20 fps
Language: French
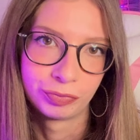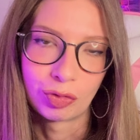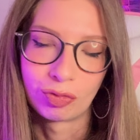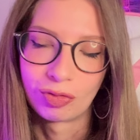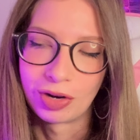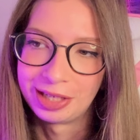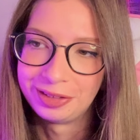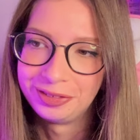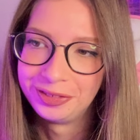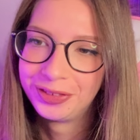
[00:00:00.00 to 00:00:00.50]

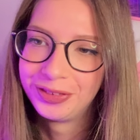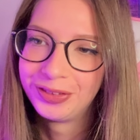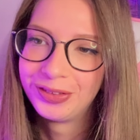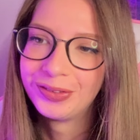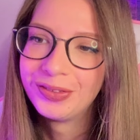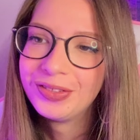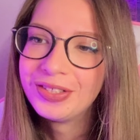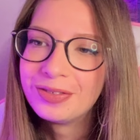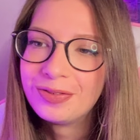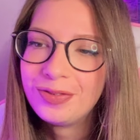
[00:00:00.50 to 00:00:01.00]
Voilà, donc du
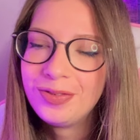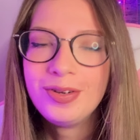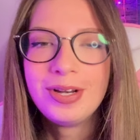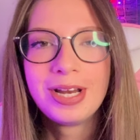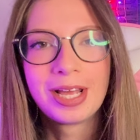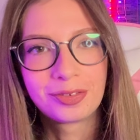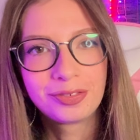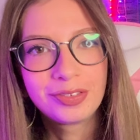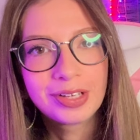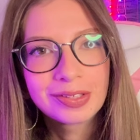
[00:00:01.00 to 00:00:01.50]
coup j'ai voulu
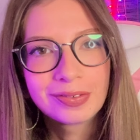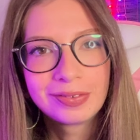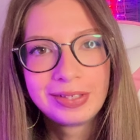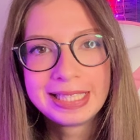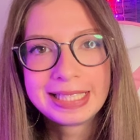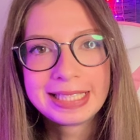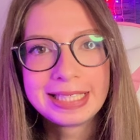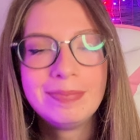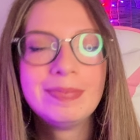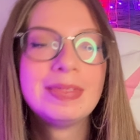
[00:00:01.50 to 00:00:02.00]
les refaire dans les
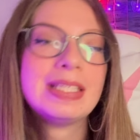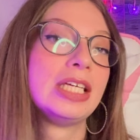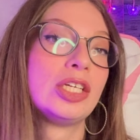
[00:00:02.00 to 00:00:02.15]
Sims